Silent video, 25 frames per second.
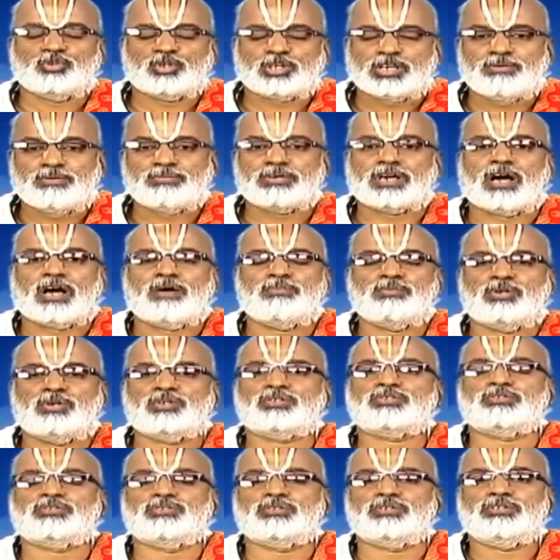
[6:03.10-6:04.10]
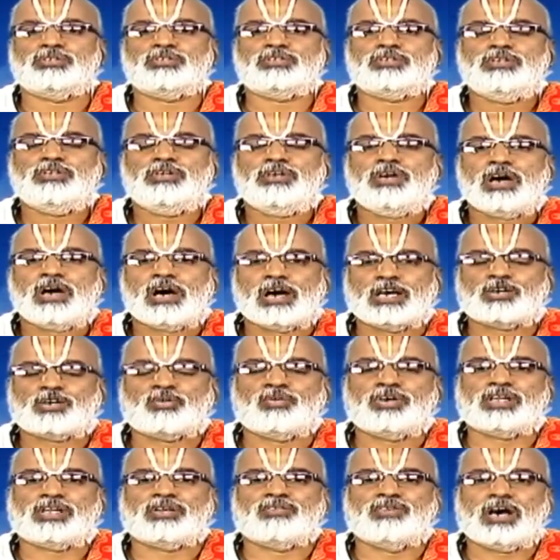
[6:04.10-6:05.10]
దుఃఖం రాబోతుందో
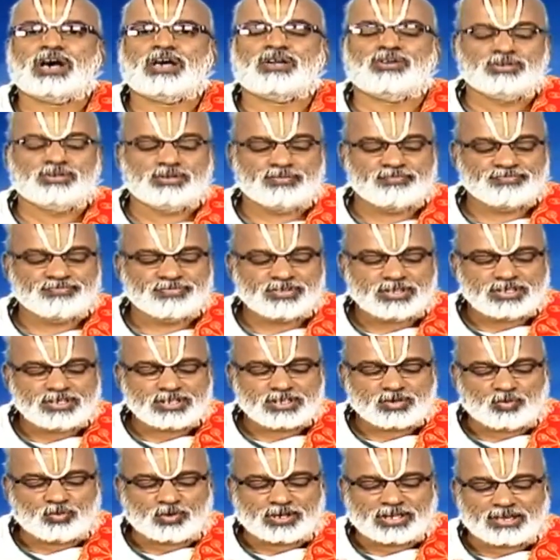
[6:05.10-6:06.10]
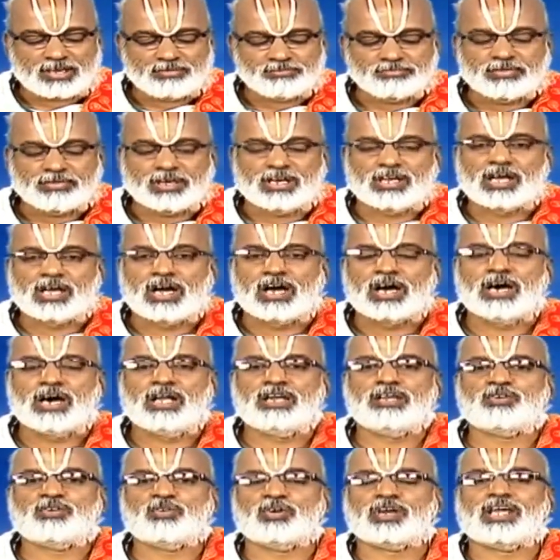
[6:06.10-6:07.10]
అటువంటి వారు ఉడంబిన
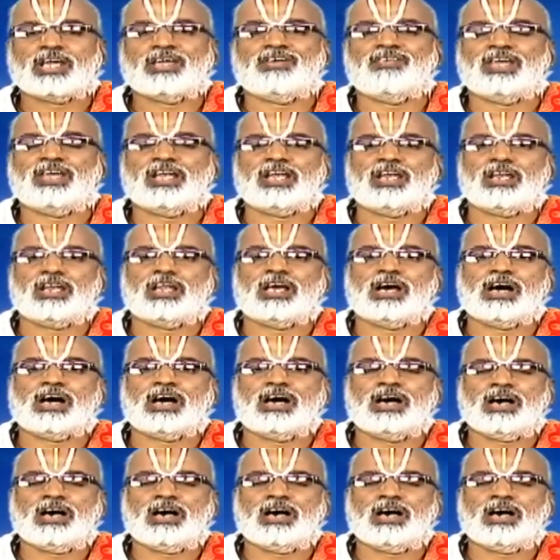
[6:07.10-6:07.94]
హల్కొరవెల్లా